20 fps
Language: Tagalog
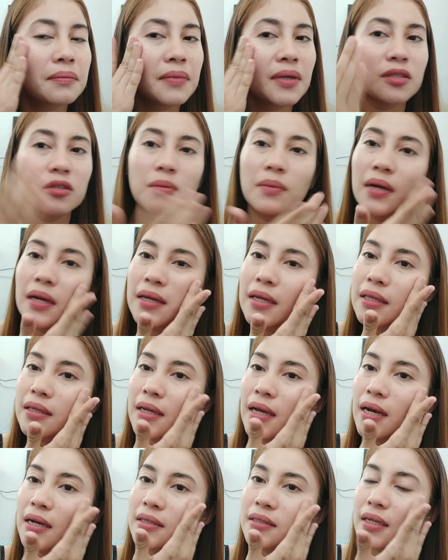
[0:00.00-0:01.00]
medyo malakit
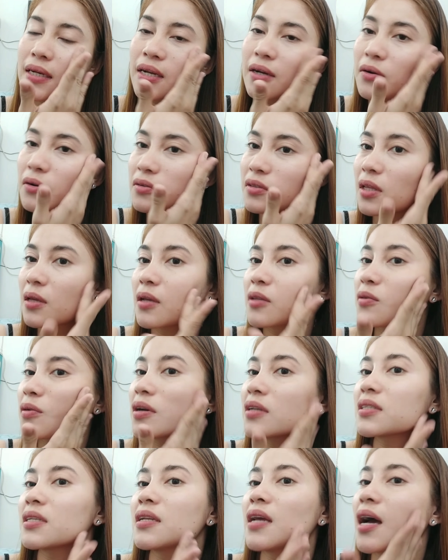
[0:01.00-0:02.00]
nga lang siya ng konti. Ito
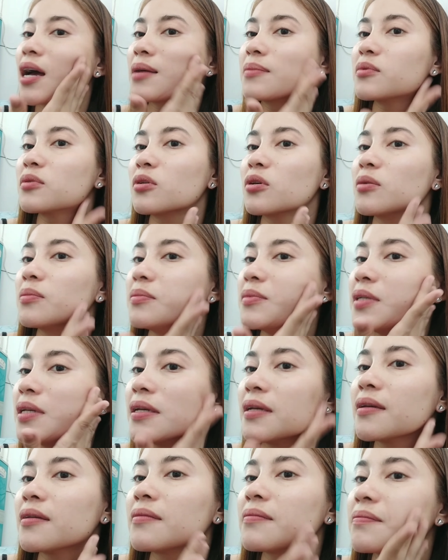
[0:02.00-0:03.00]
kasi na-absorb
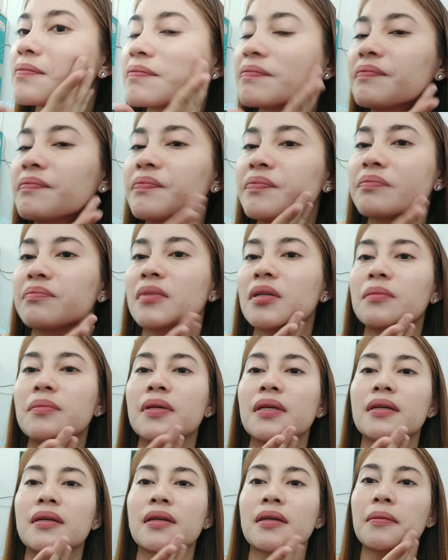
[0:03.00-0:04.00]

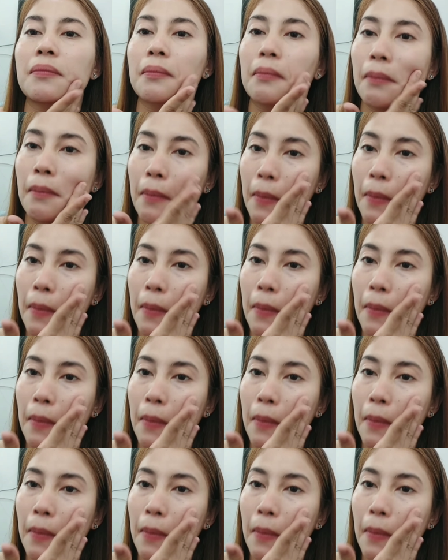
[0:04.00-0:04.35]
BB cream.